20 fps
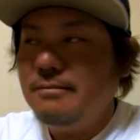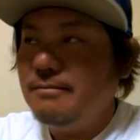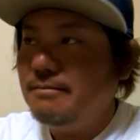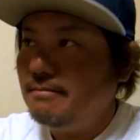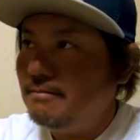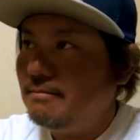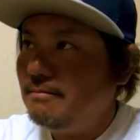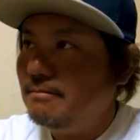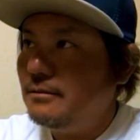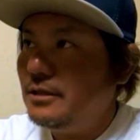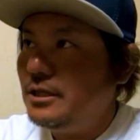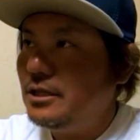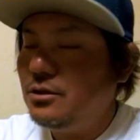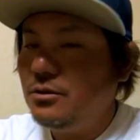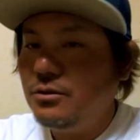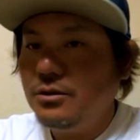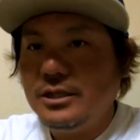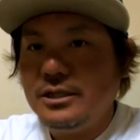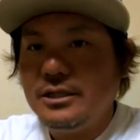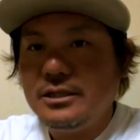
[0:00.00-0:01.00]
うん、飛
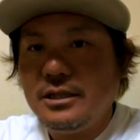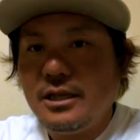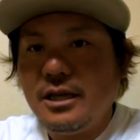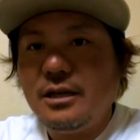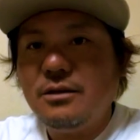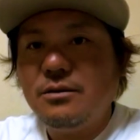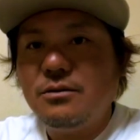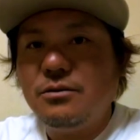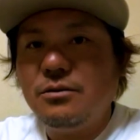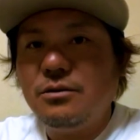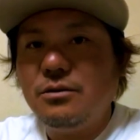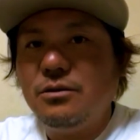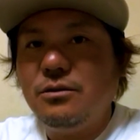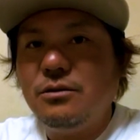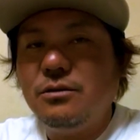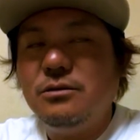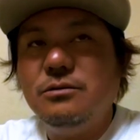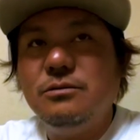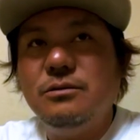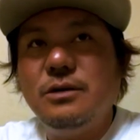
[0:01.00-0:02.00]
距離にね、
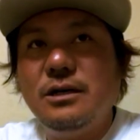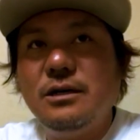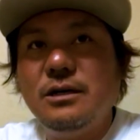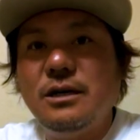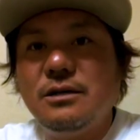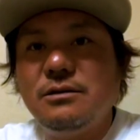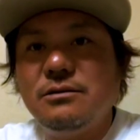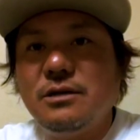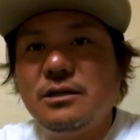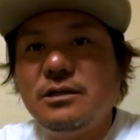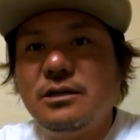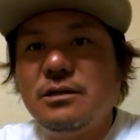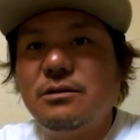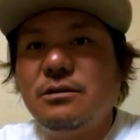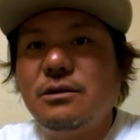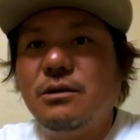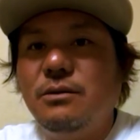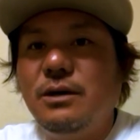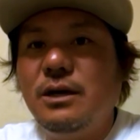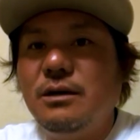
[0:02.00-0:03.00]
こう、不安がある方と
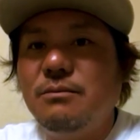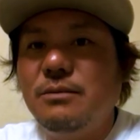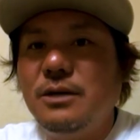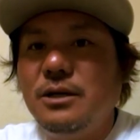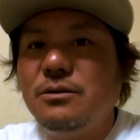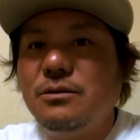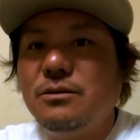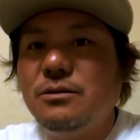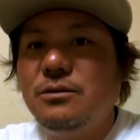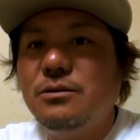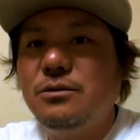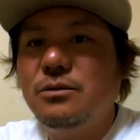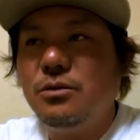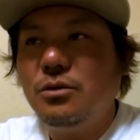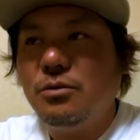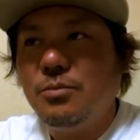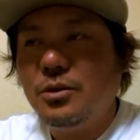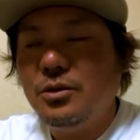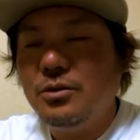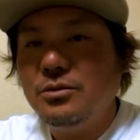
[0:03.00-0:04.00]
かは、まあ、
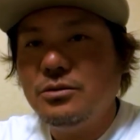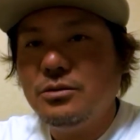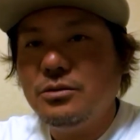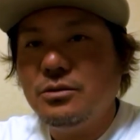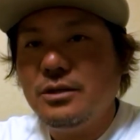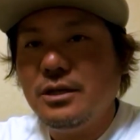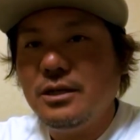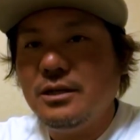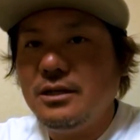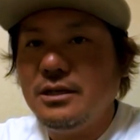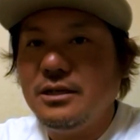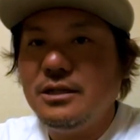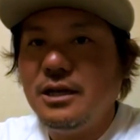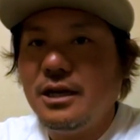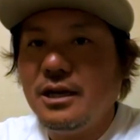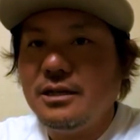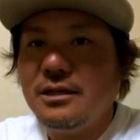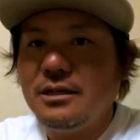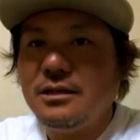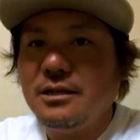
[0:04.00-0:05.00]
5ポンドでリーダー
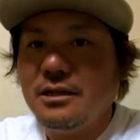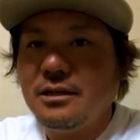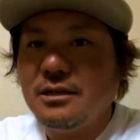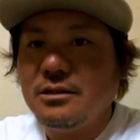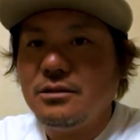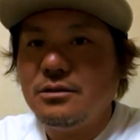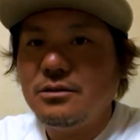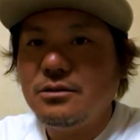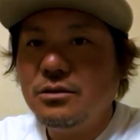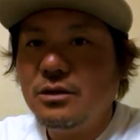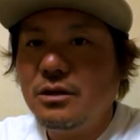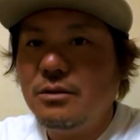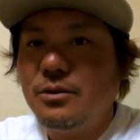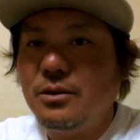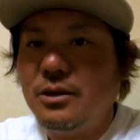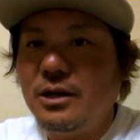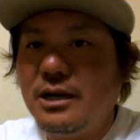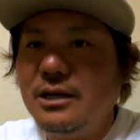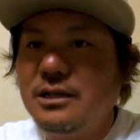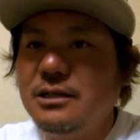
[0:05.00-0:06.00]
入れたりとか
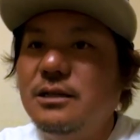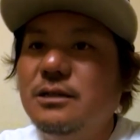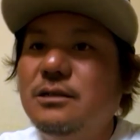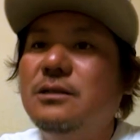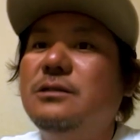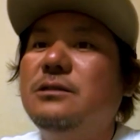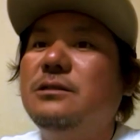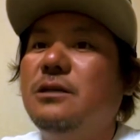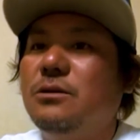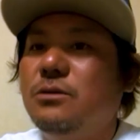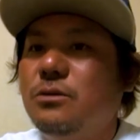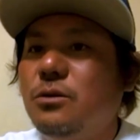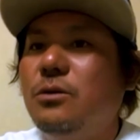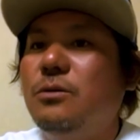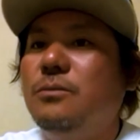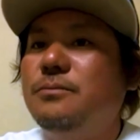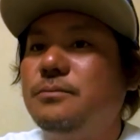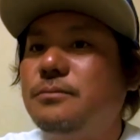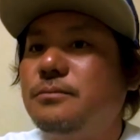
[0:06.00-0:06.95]
もありなんですけど、